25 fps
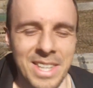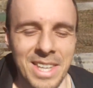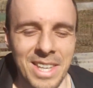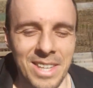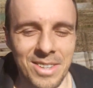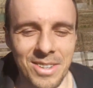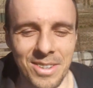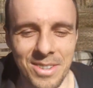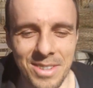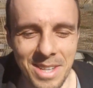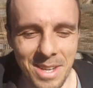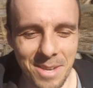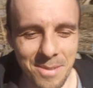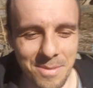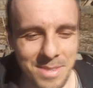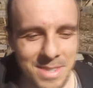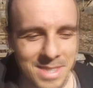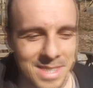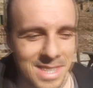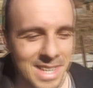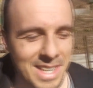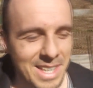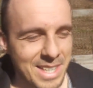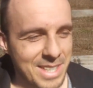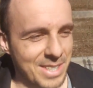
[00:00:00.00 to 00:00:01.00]
nie
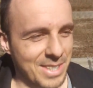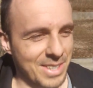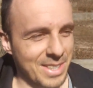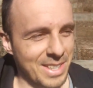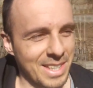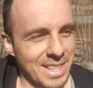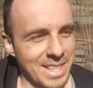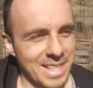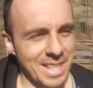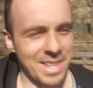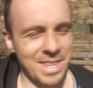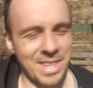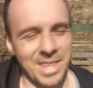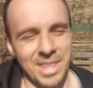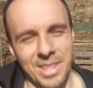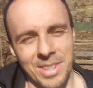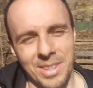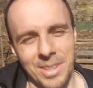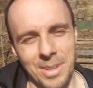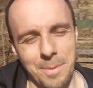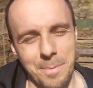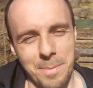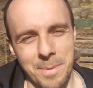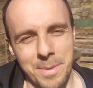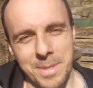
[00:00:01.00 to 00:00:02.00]
dodam zarażonych liści
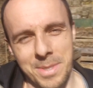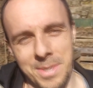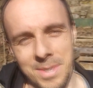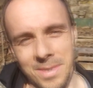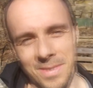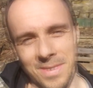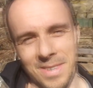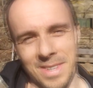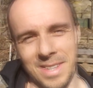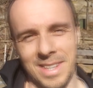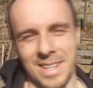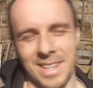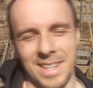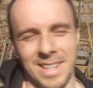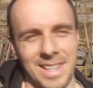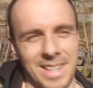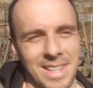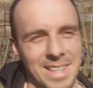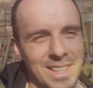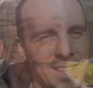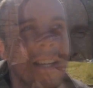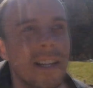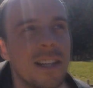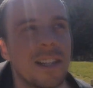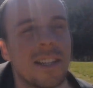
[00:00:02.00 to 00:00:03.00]
do kompostownika.
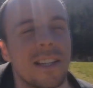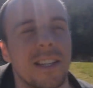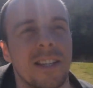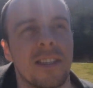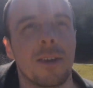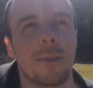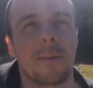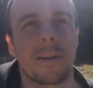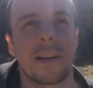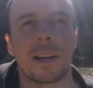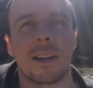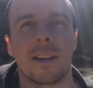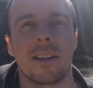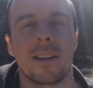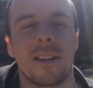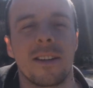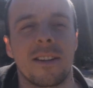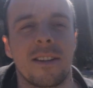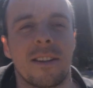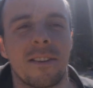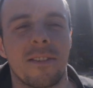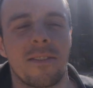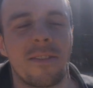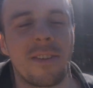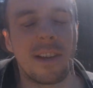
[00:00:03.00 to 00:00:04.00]
Czyli dobra,
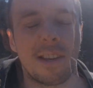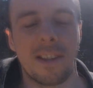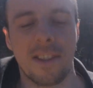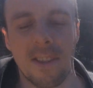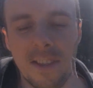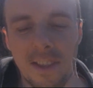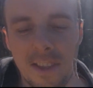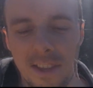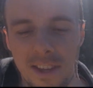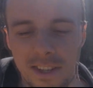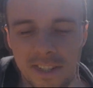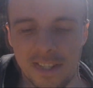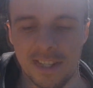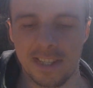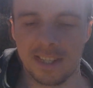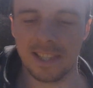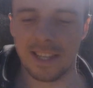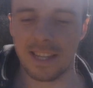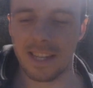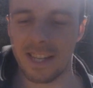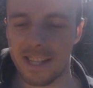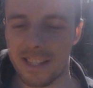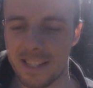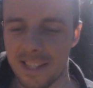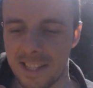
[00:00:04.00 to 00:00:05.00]
y, twierdzicie, że
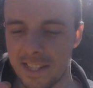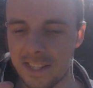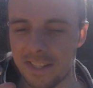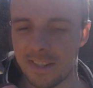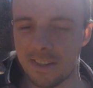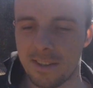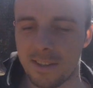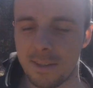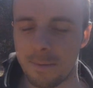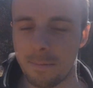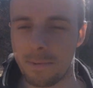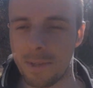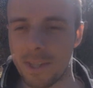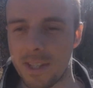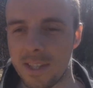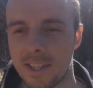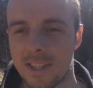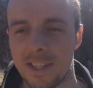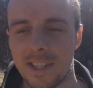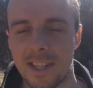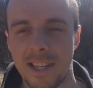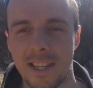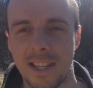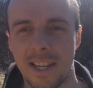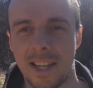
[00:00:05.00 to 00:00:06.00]
zaraza się
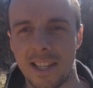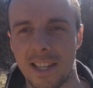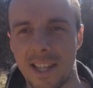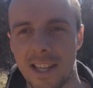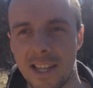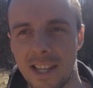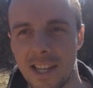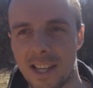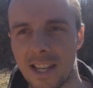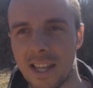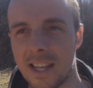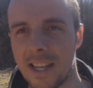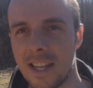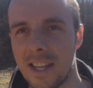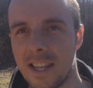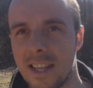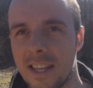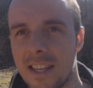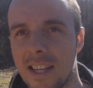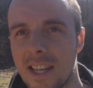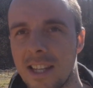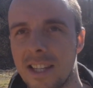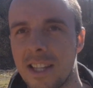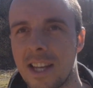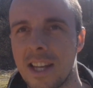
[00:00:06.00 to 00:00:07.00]
rozprzestrzenia, tak? Jak,
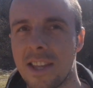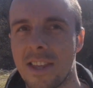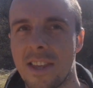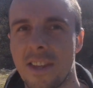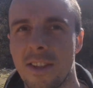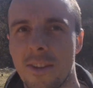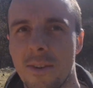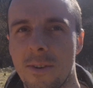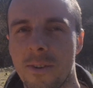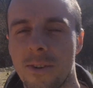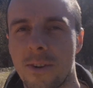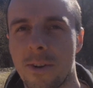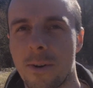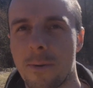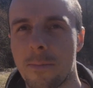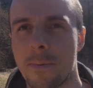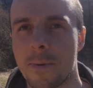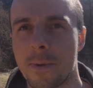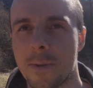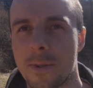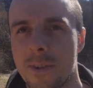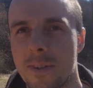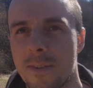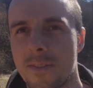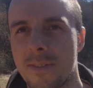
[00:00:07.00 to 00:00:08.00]
jak dacie do
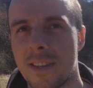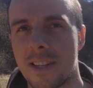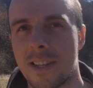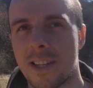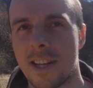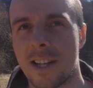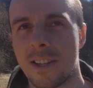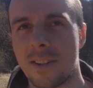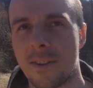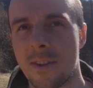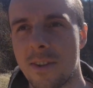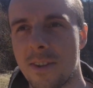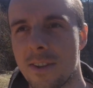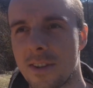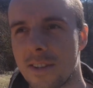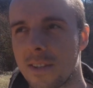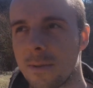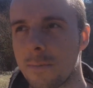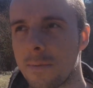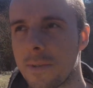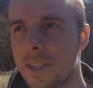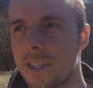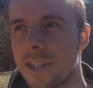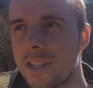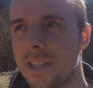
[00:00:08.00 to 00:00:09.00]
kompostownika, to się
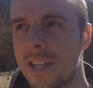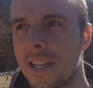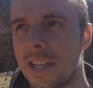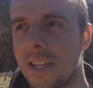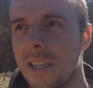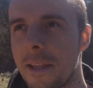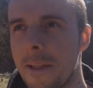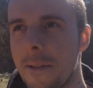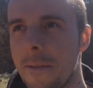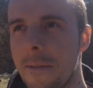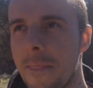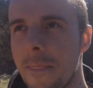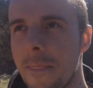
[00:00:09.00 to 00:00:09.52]
rozprzestrzeni.